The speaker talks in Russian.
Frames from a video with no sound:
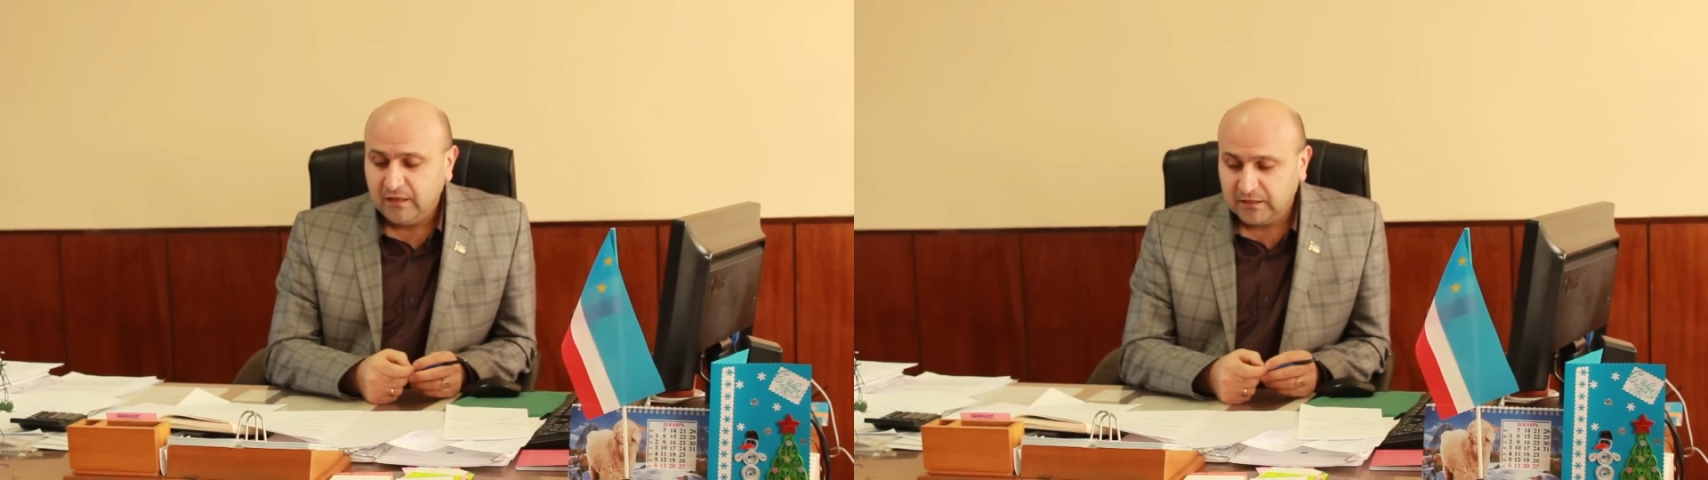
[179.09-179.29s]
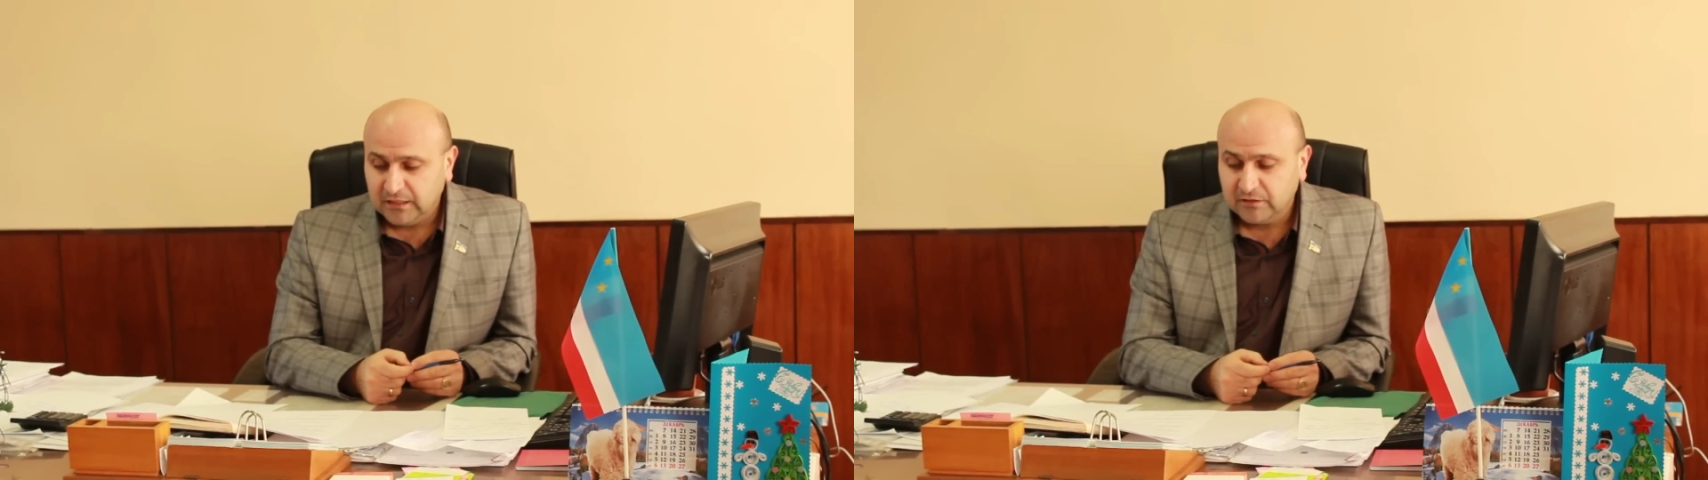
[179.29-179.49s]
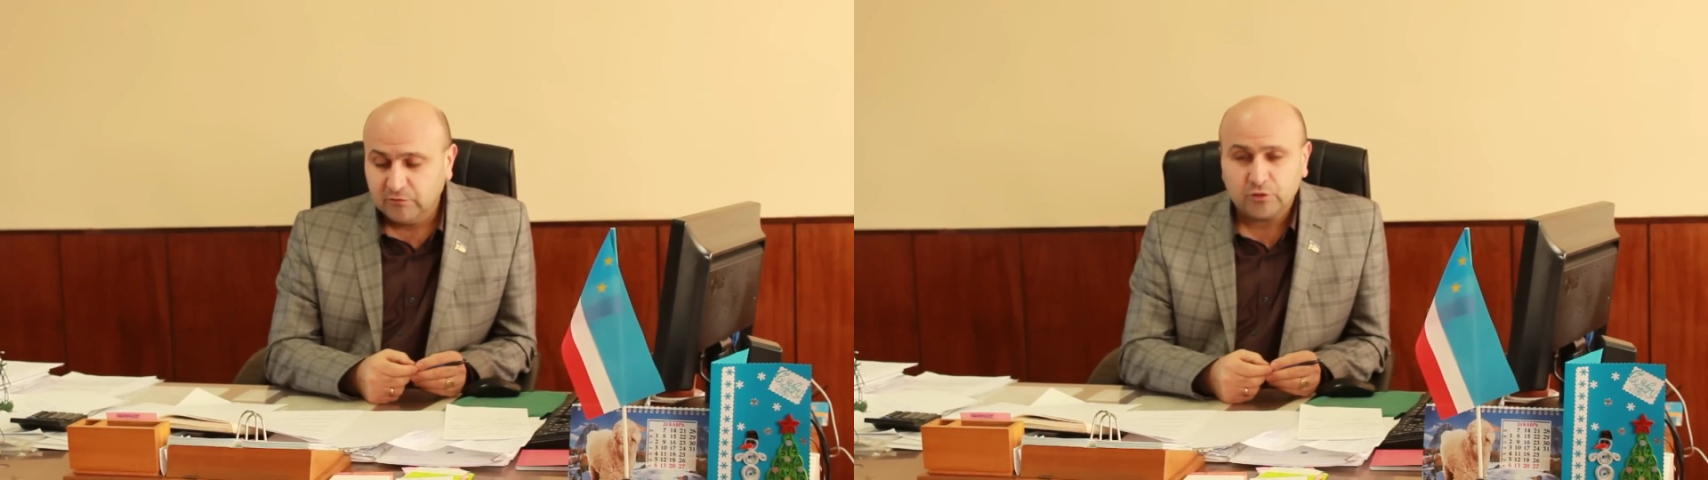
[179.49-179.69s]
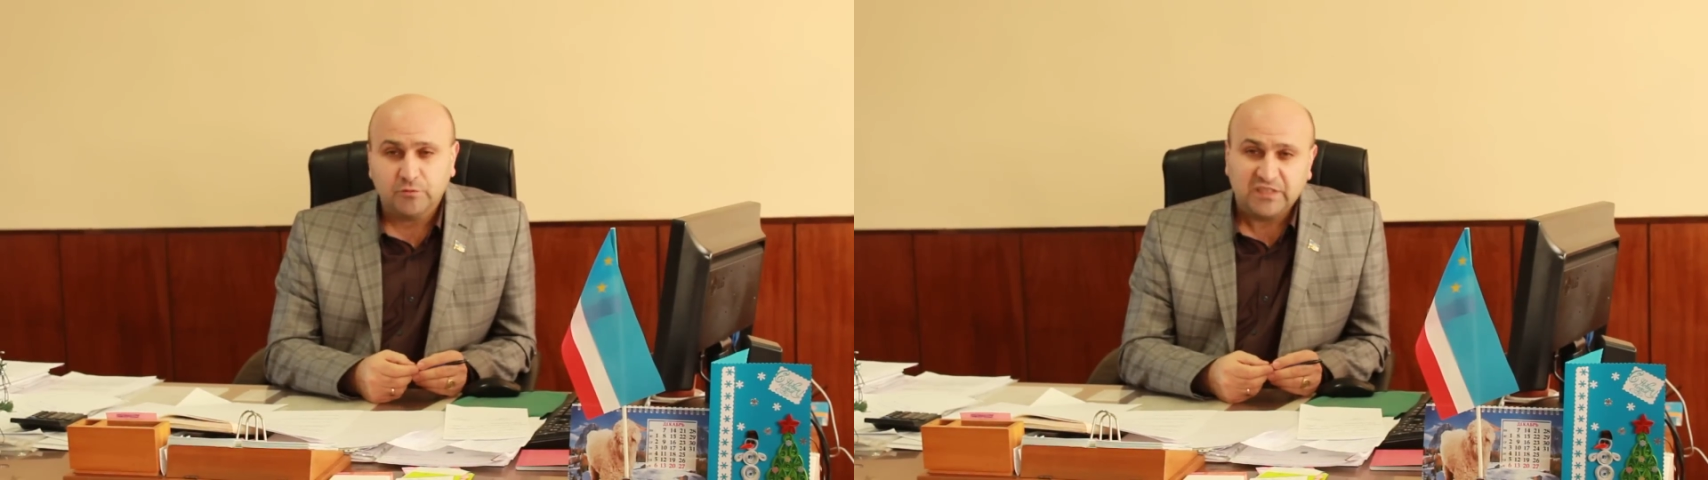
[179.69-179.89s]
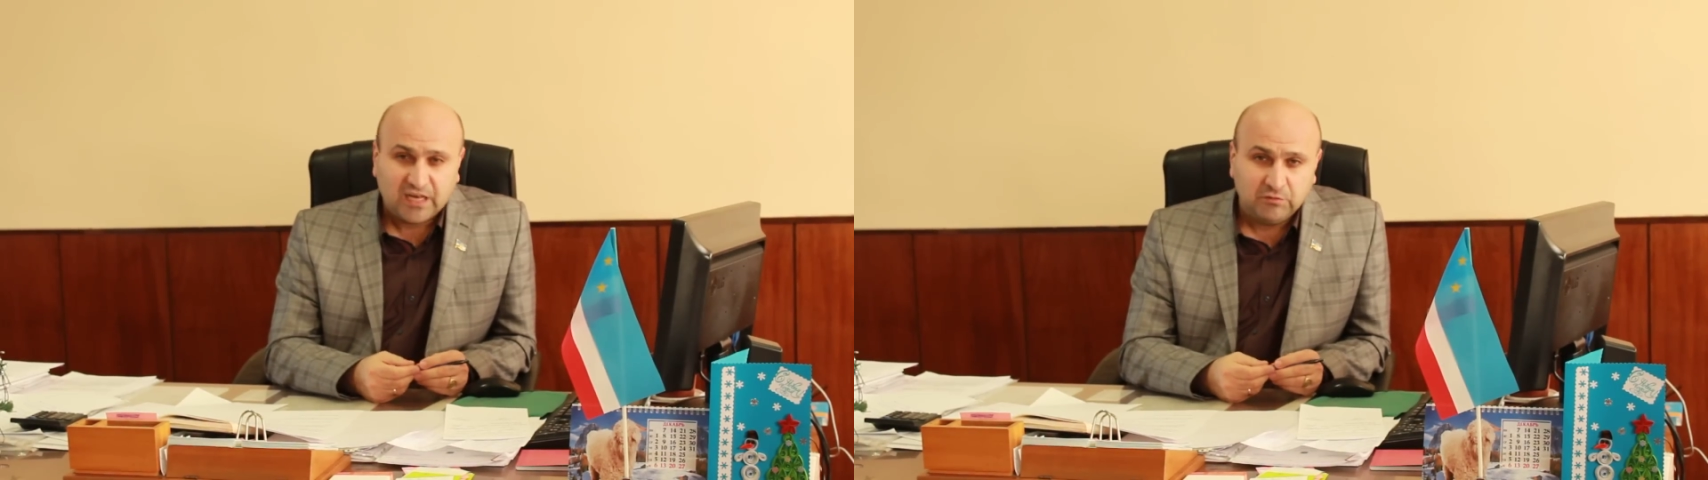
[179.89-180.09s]
для того,
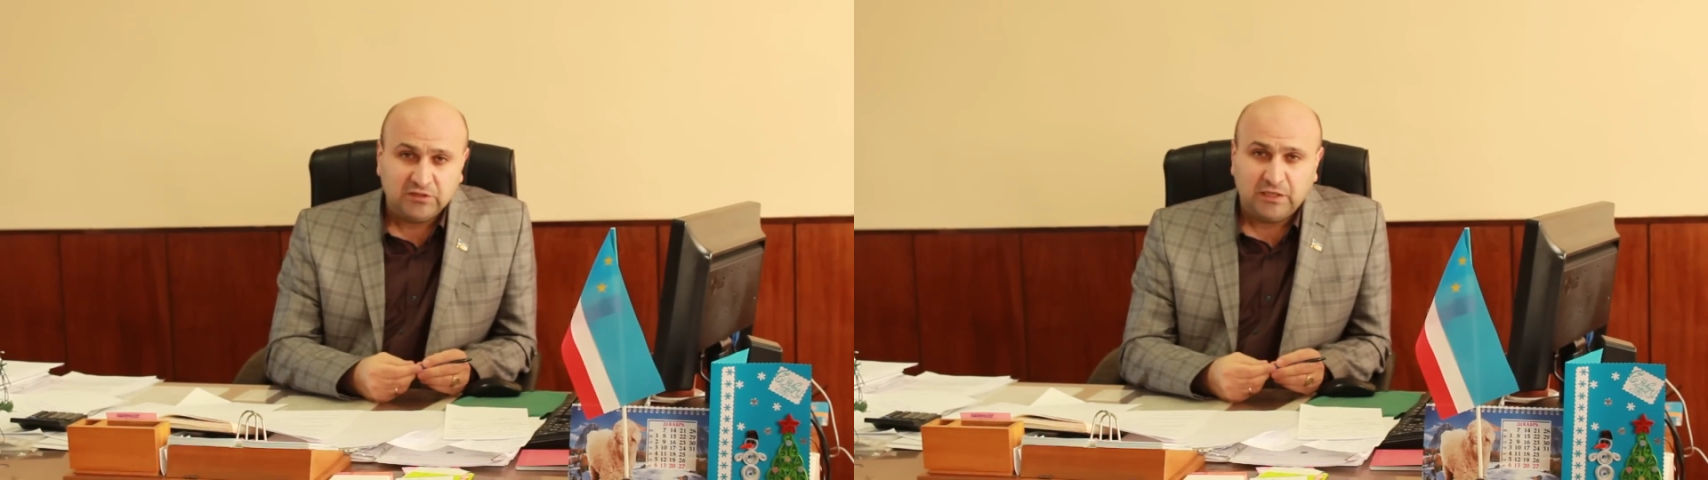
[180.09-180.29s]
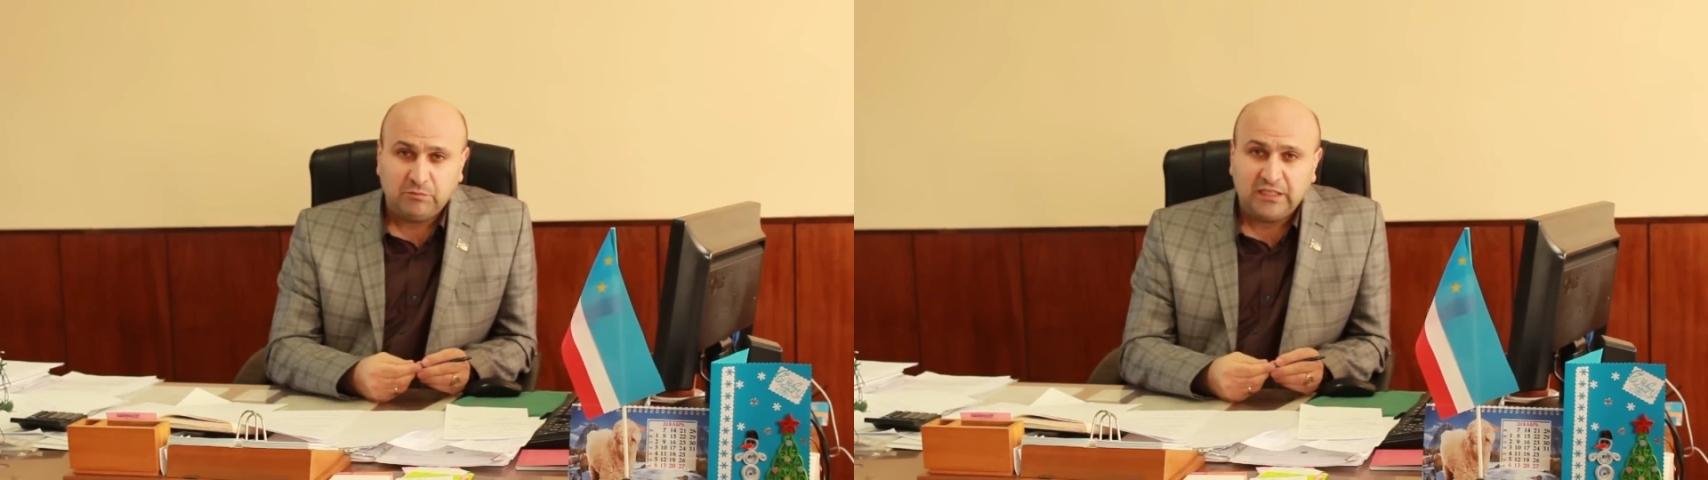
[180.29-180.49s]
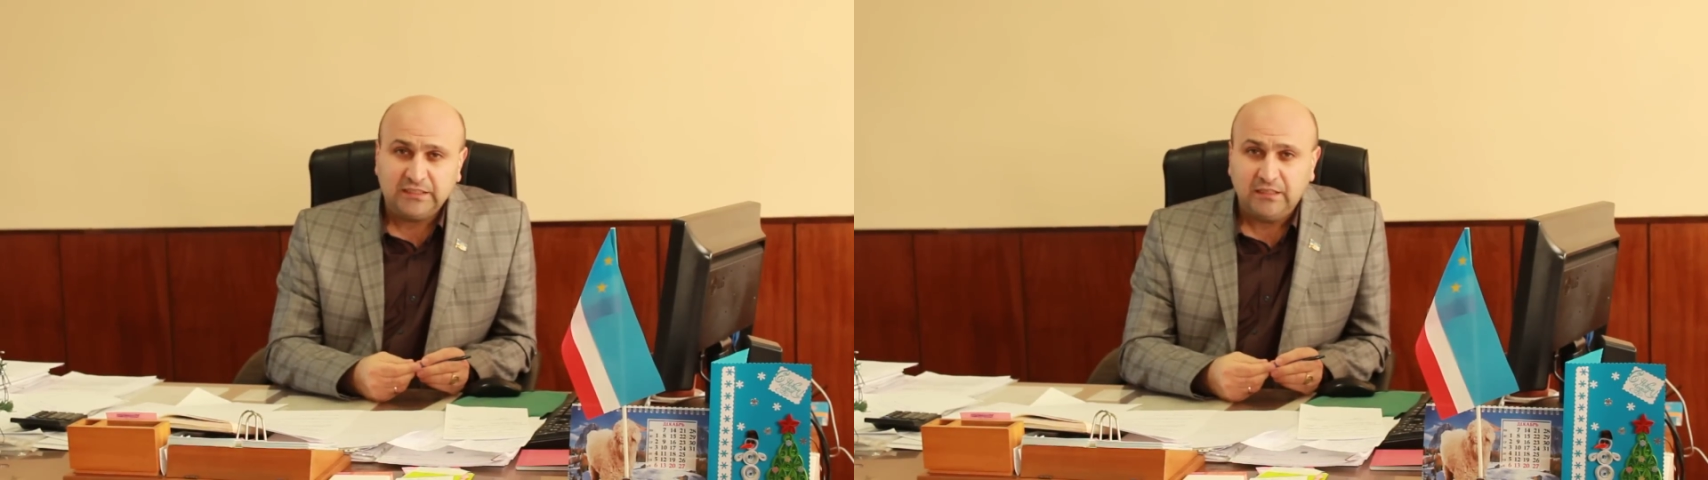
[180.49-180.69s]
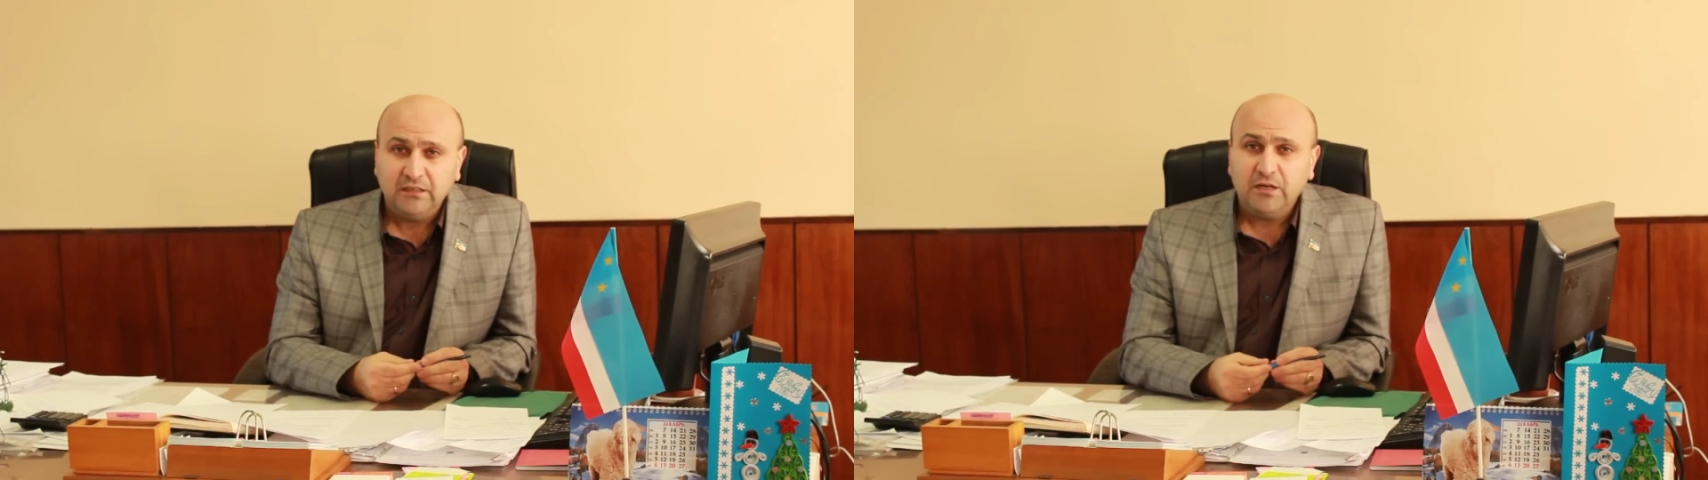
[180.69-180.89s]
чтобы заработная плата